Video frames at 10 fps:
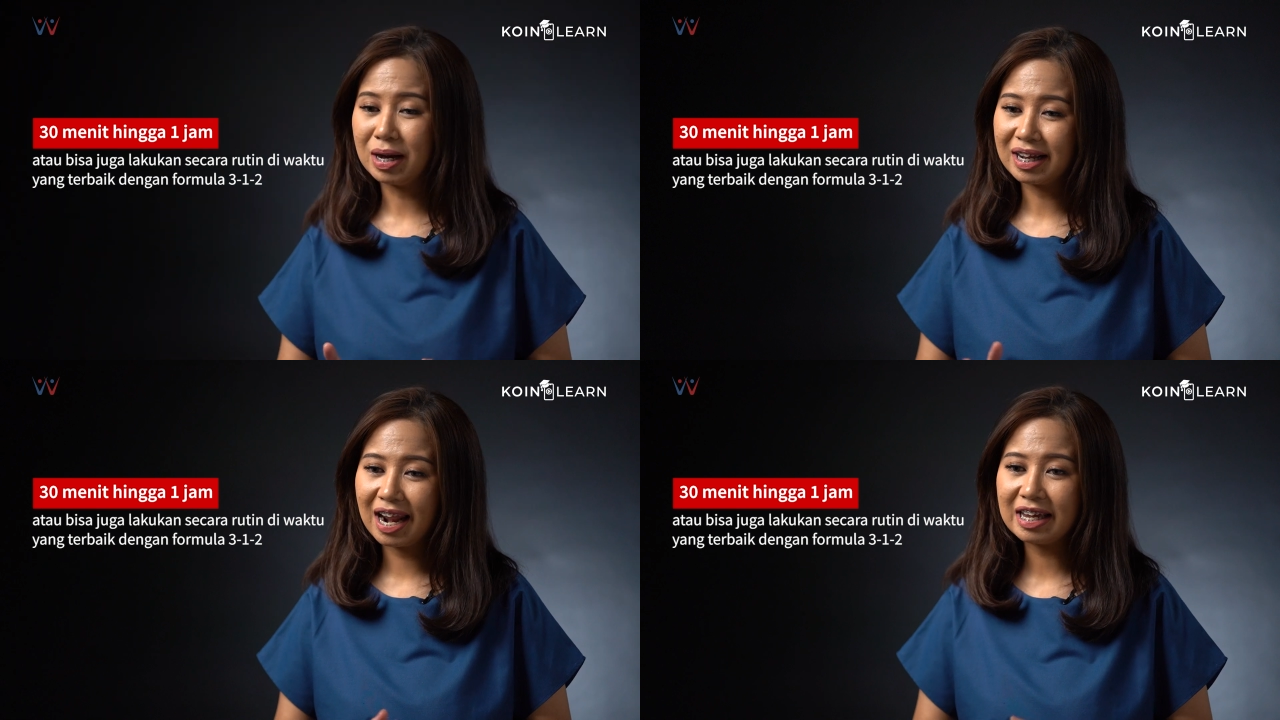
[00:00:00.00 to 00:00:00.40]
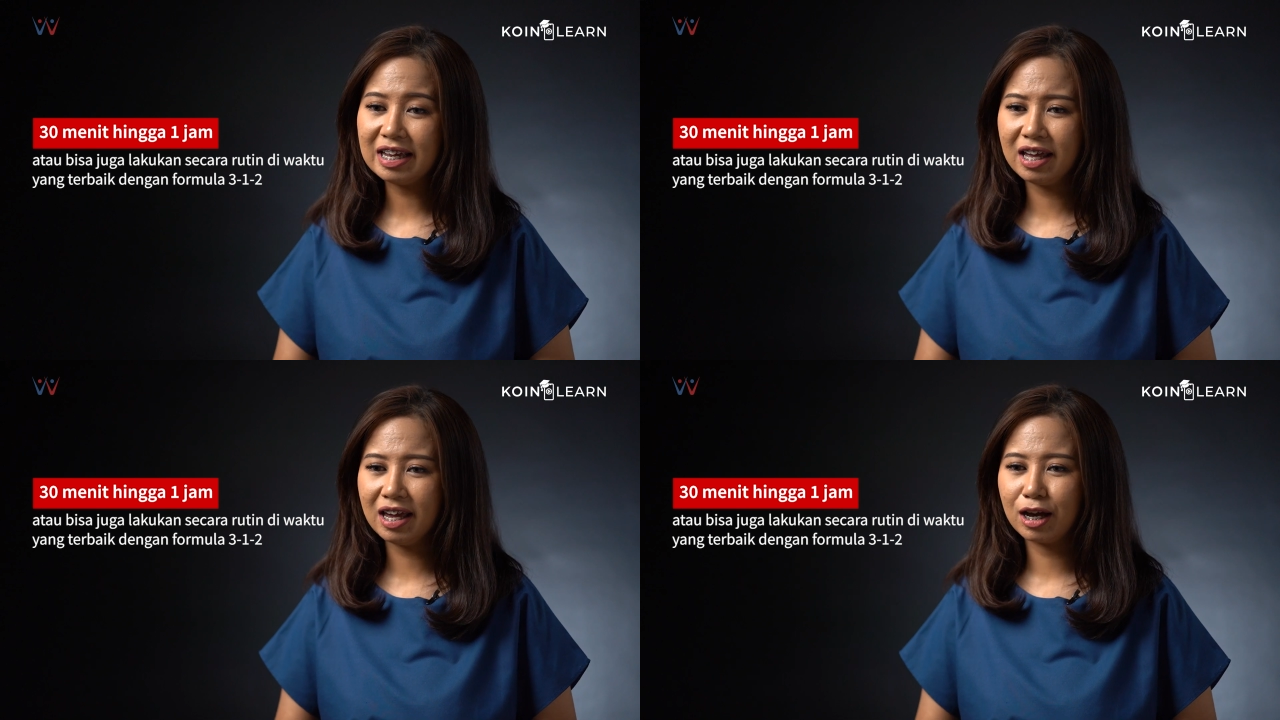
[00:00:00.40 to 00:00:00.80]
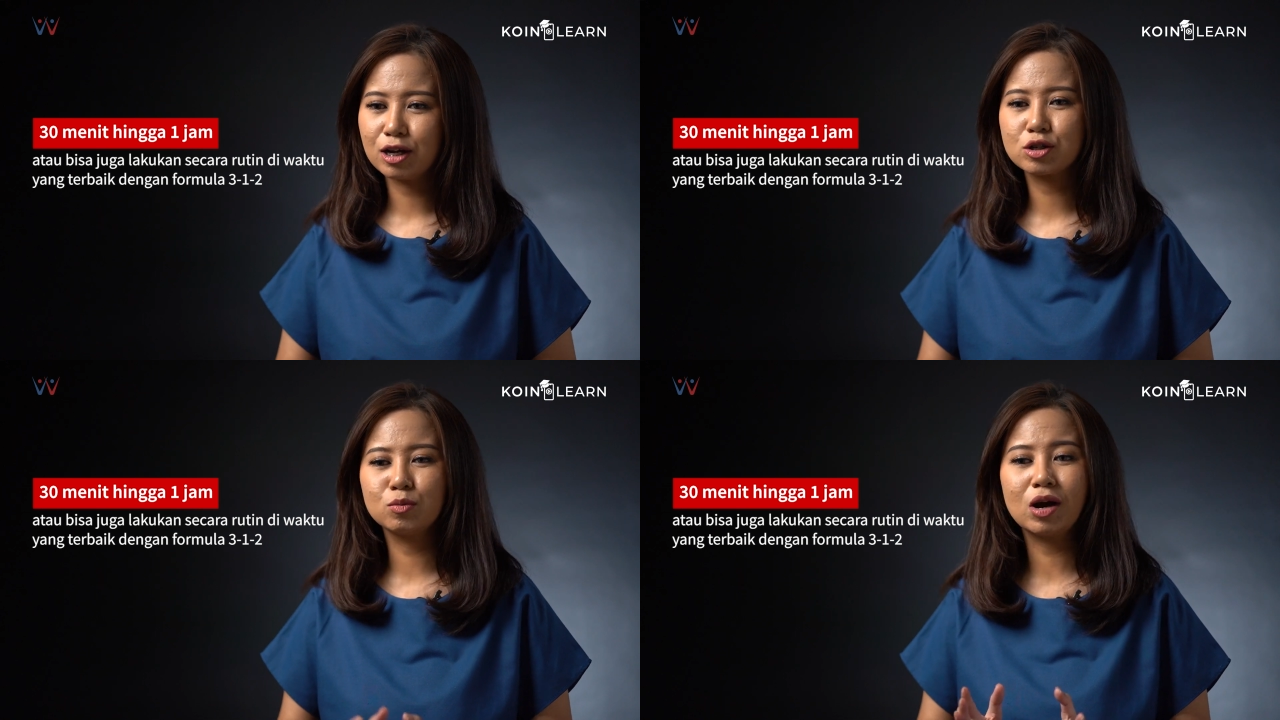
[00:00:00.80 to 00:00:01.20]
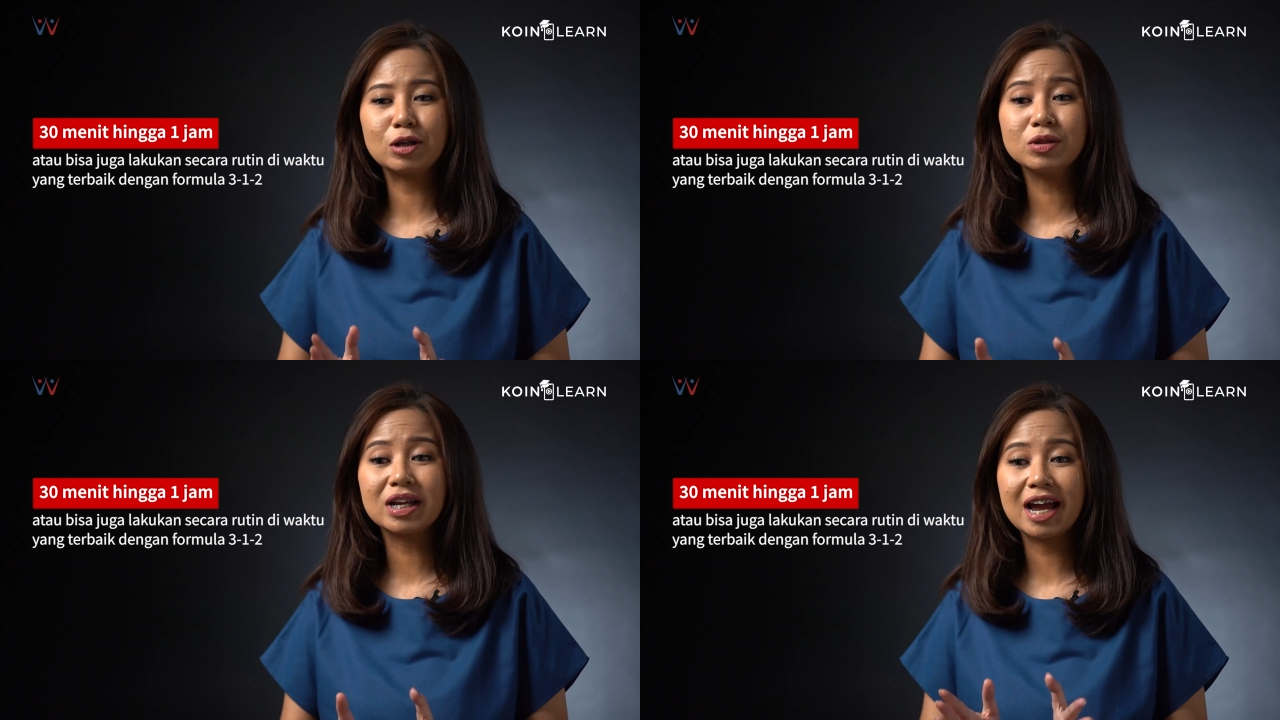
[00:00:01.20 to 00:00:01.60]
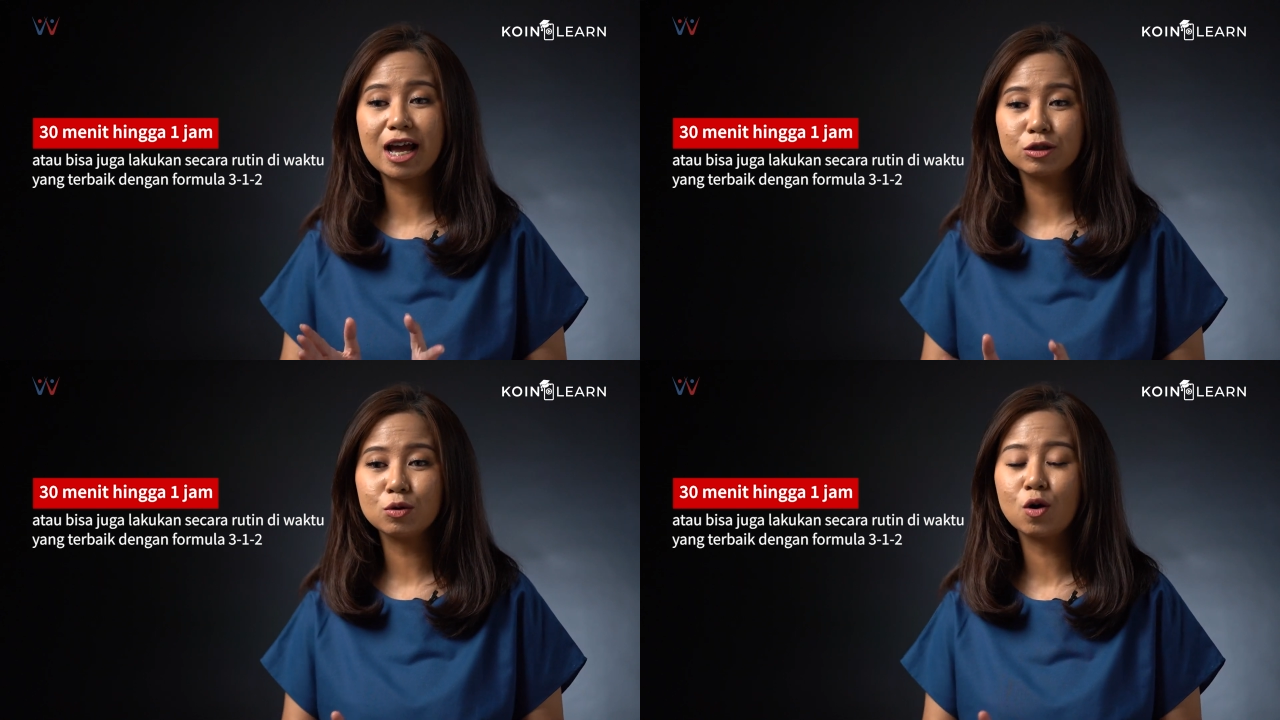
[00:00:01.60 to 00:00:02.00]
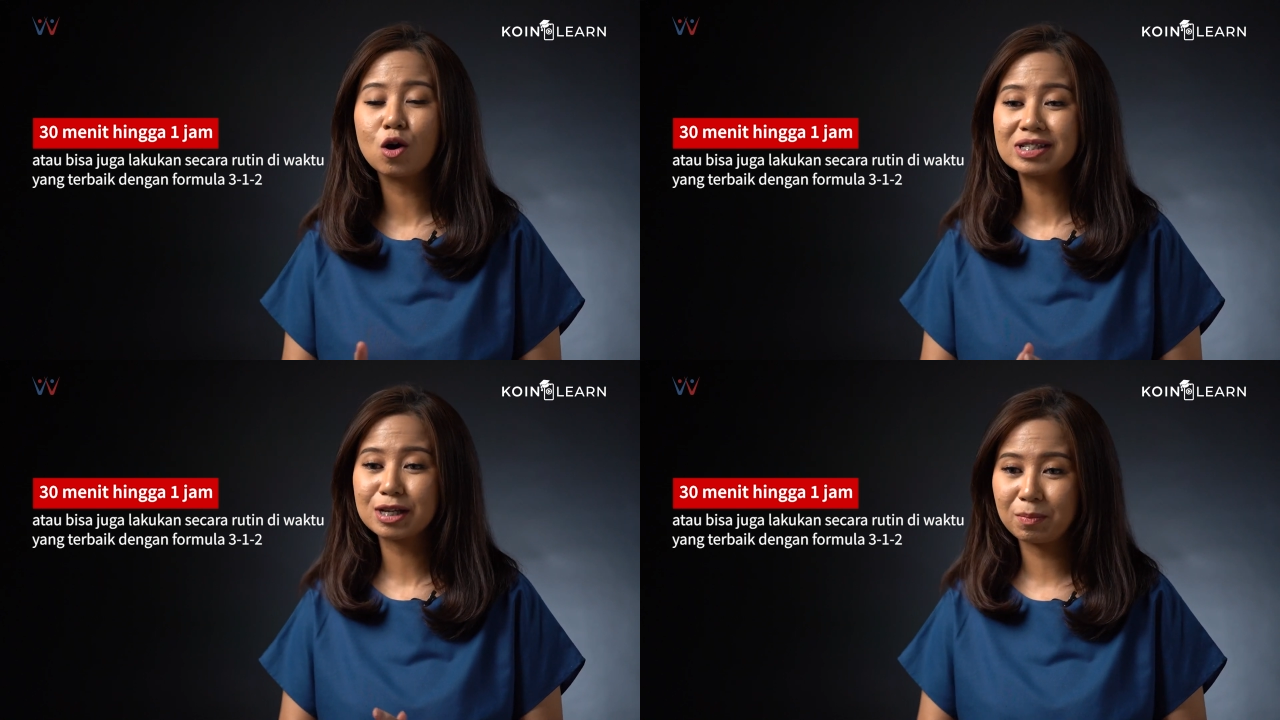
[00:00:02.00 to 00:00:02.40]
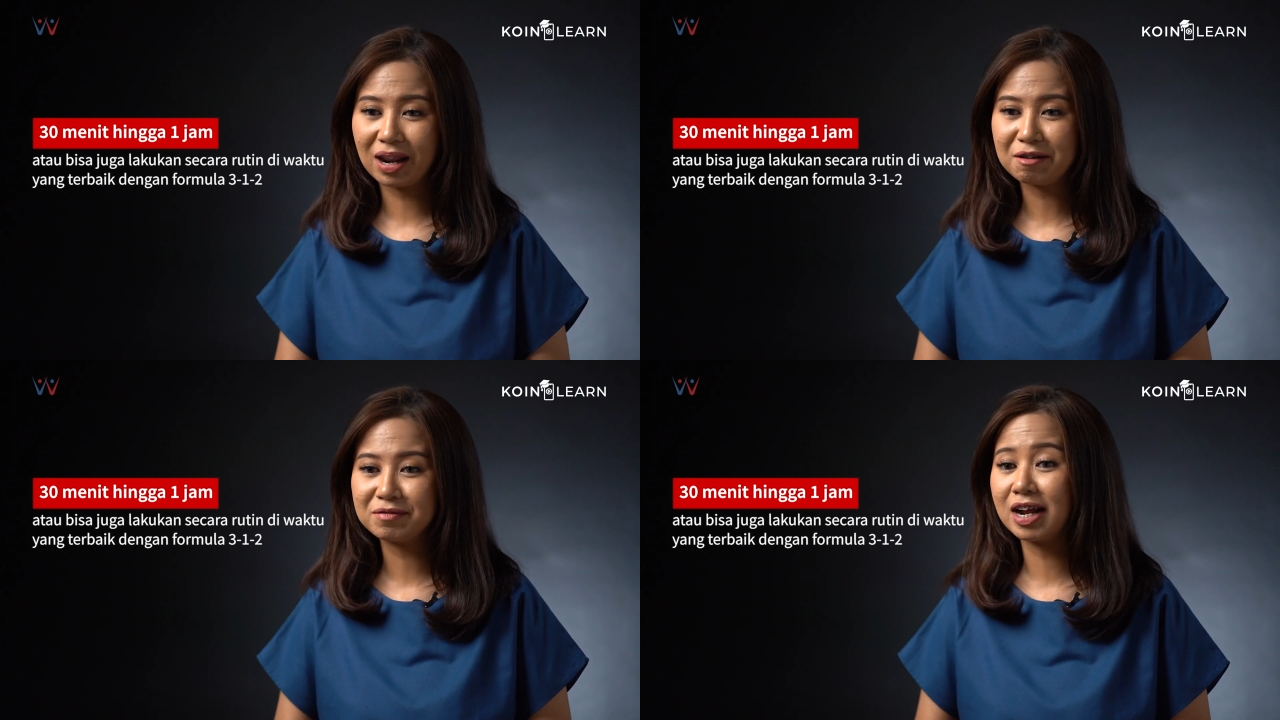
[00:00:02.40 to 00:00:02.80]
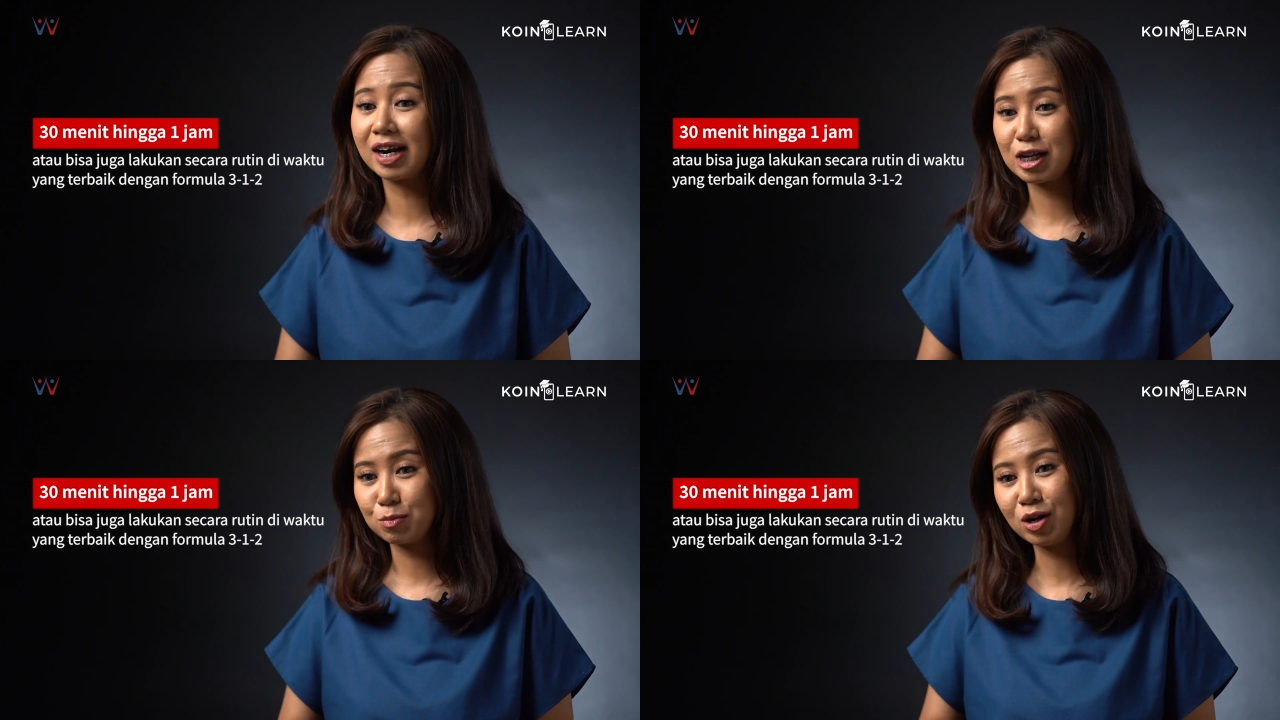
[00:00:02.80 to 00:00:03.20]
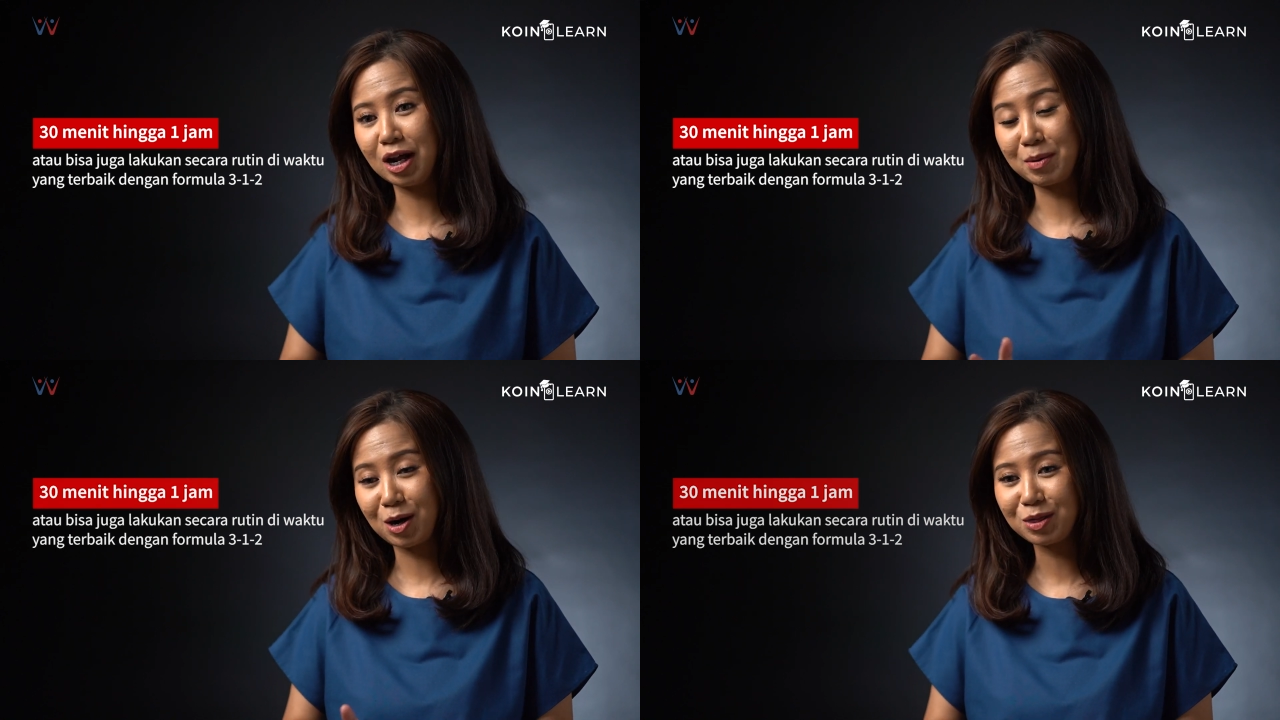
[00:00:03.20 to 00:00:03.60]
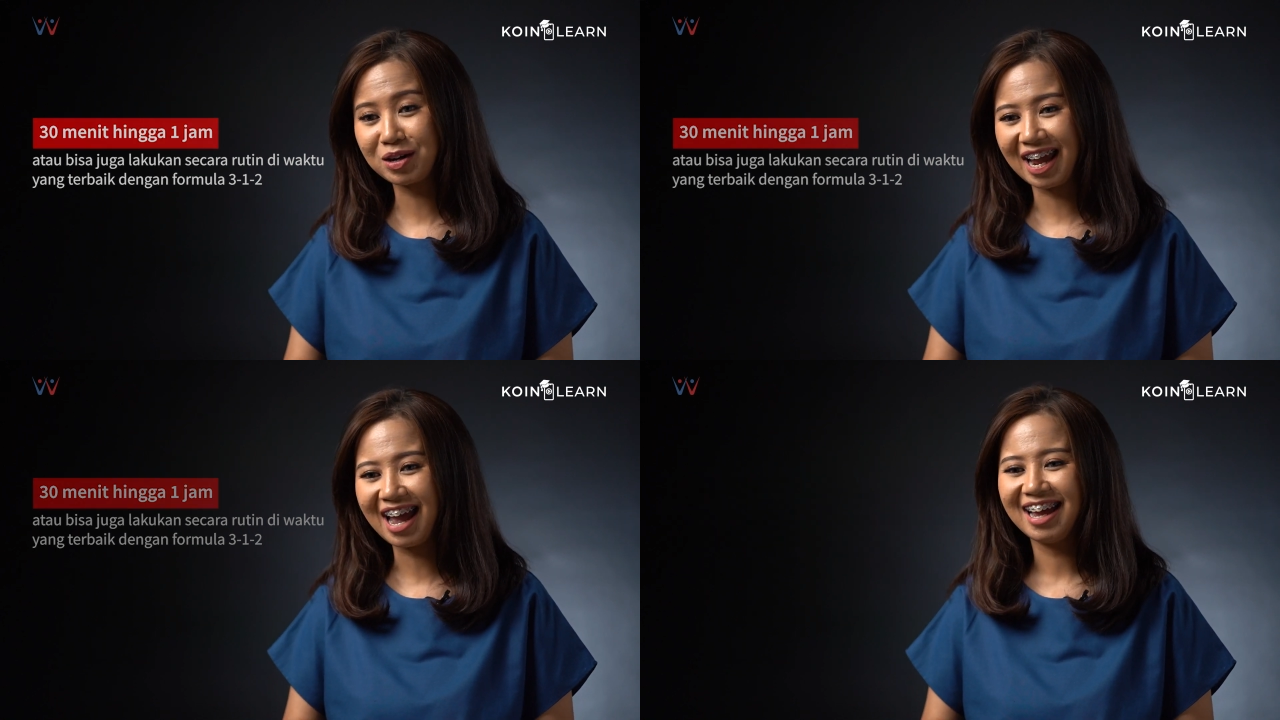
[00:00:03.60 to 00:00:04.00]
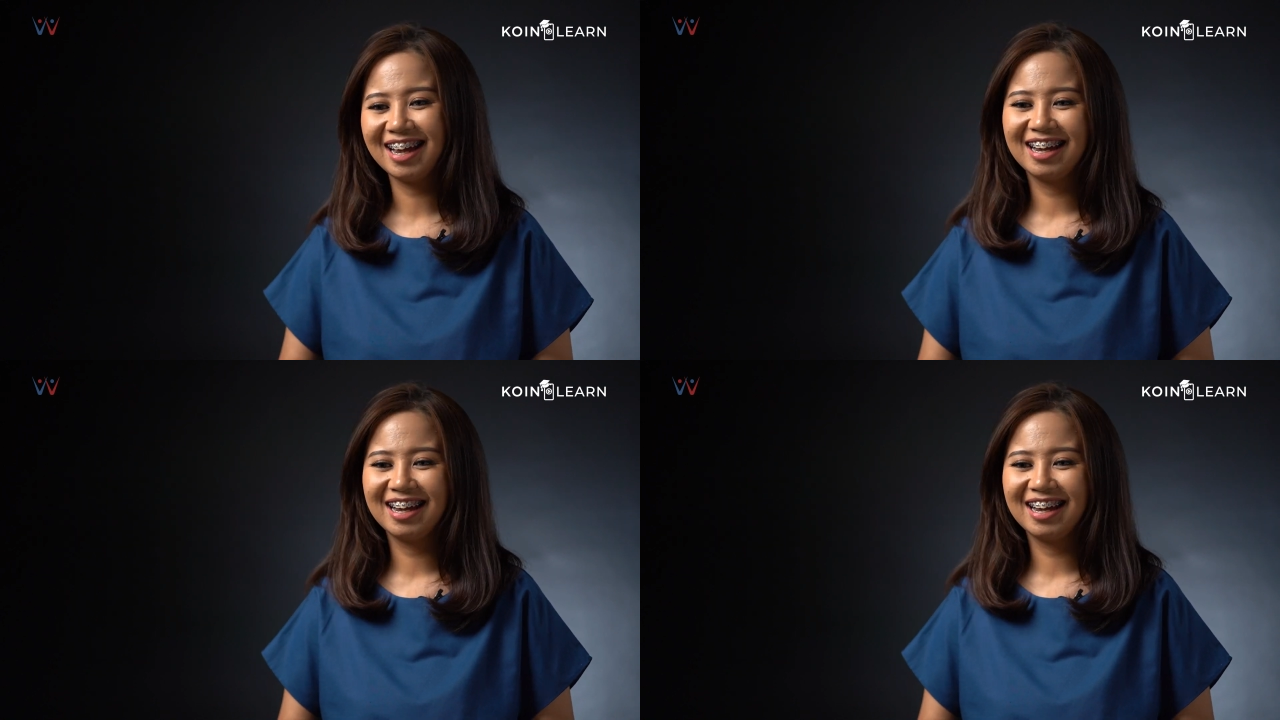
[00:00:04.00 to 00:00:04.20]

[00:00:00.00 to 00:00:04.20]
balik lagi nih, semua itu tergantung konsep live dan respon dari penonton ya.